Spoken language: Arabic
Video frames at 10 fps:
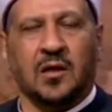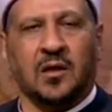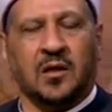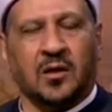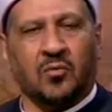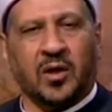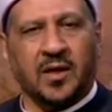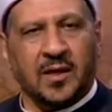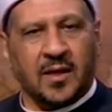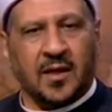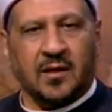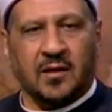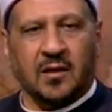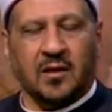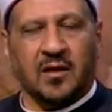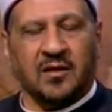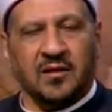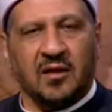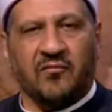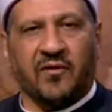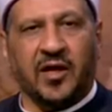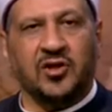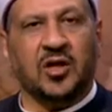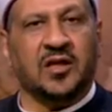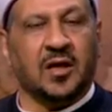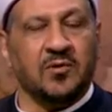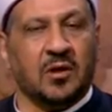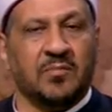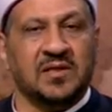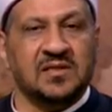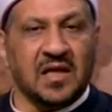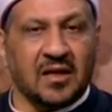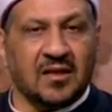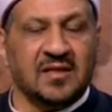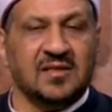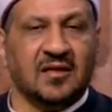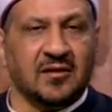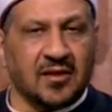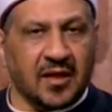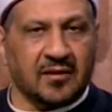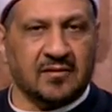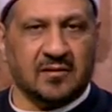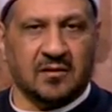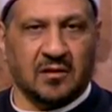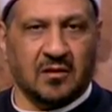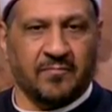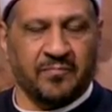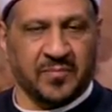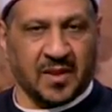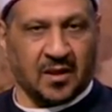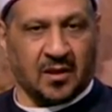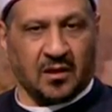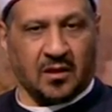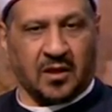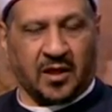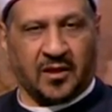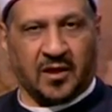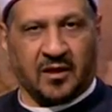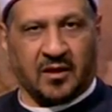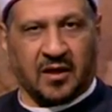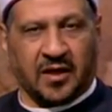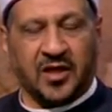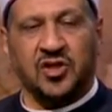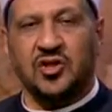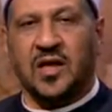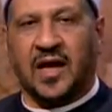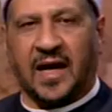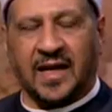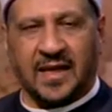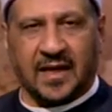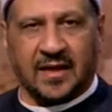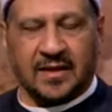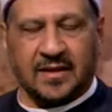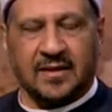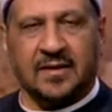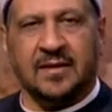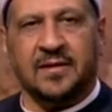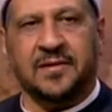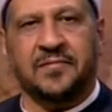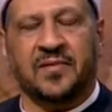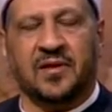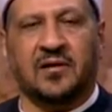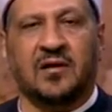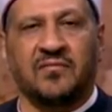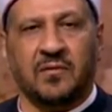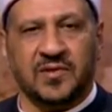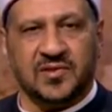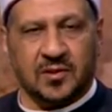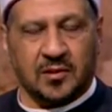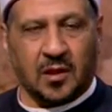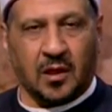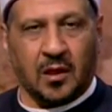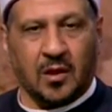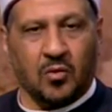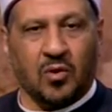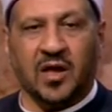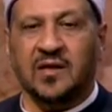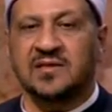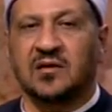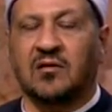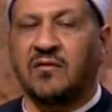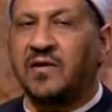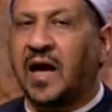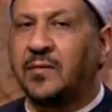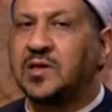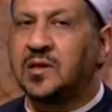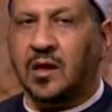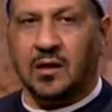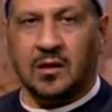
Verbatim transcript: آه، وإلا هذه الفاحشة الكبيرة بالذات للسيدات إحنا عشنا على ثقافة مصرية وكانت ثقافة حميدة